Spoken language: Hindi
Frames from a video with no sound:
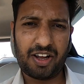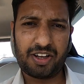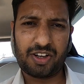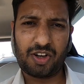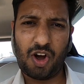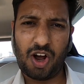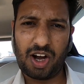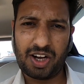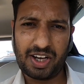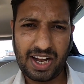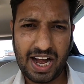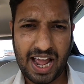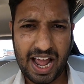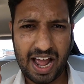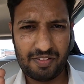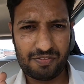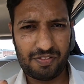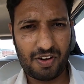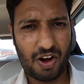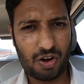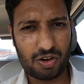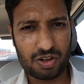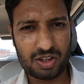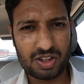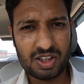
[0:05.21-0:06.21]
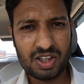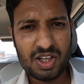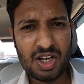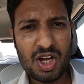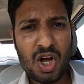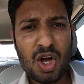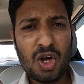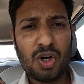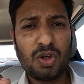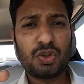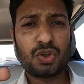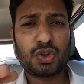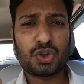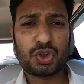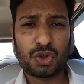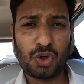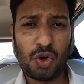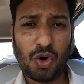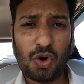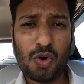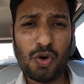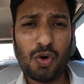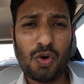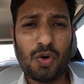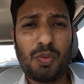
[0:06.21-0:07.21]
आए एक और नया व्लॉग
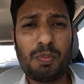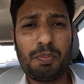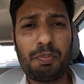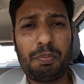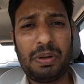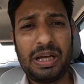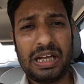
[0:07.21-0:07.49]
सो so,